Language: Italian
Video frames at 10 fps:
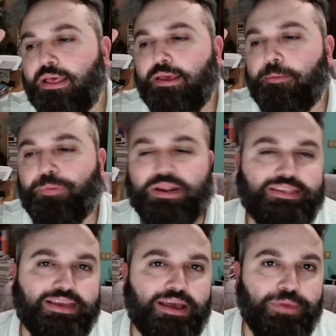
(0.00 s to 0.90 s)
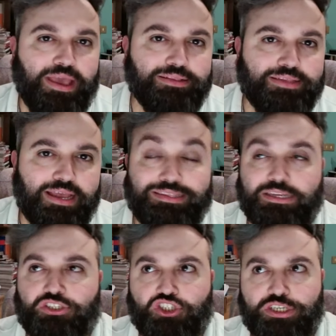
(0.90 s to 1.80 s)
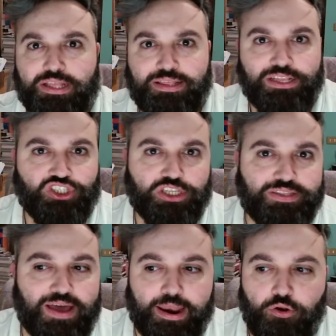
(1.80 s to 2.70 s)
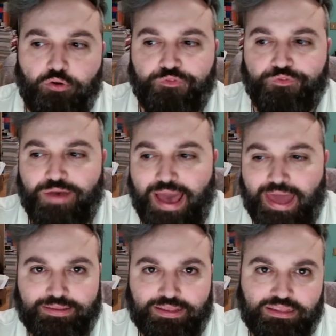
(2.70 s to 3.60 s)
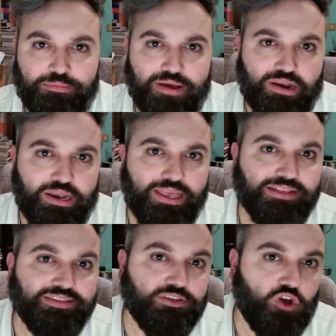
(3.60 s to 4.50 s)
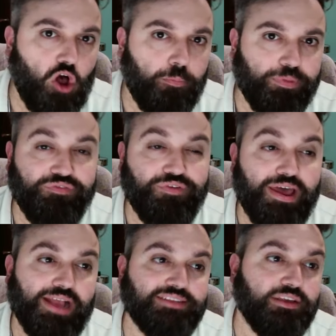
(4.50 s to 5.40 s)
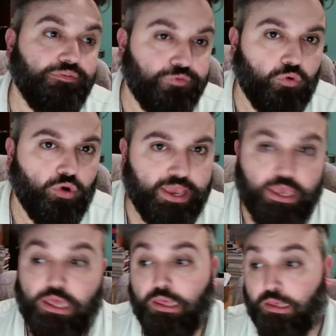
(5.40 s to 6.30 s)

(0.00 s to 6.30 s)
praticamente decide di accettare l'offerta di Beverly Hills Cop e di fare Axel Foley